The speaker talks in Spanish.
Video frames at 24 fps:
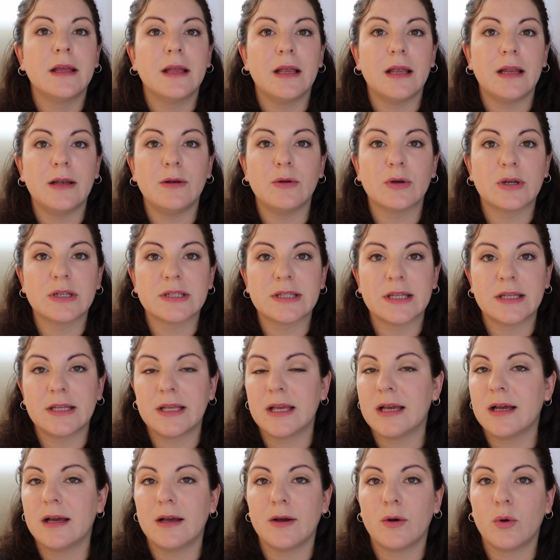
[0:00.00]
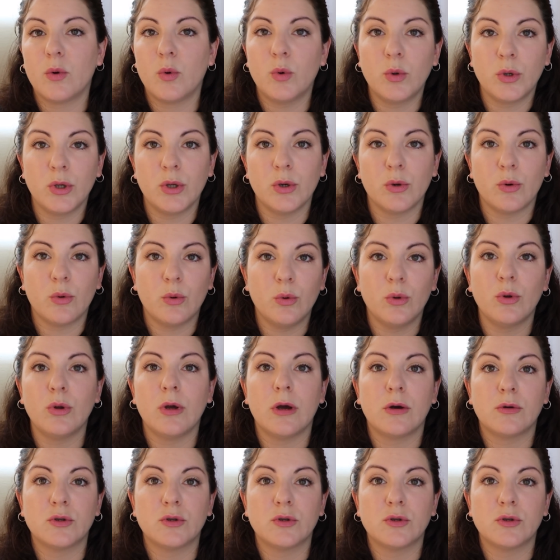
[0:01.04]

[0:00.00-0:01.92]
en lo que sería junio, julio,